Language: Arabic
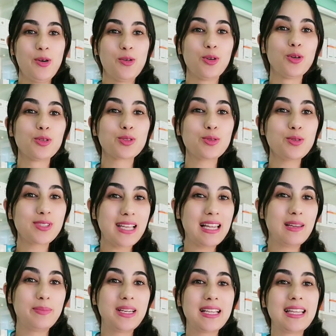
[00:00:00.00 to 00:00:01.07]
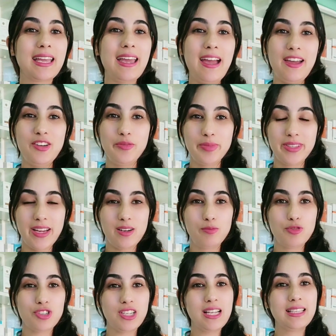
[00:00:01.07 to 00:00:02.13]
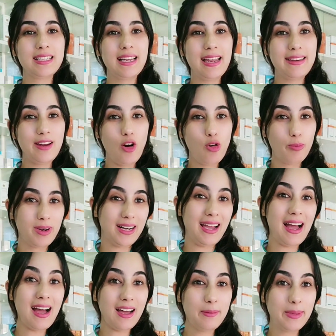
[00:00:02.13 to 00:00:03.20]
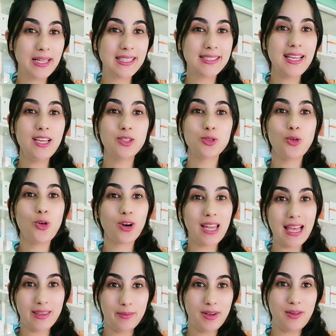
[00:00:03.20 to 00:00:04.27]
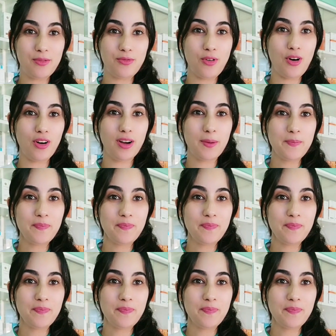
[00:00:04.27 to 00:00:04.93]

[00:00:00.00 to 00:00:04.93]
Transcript: وخصوصا البنات اللي كيعانيو من داك المشكل ديال انه مرقاق من التحت وغلاض من الفوق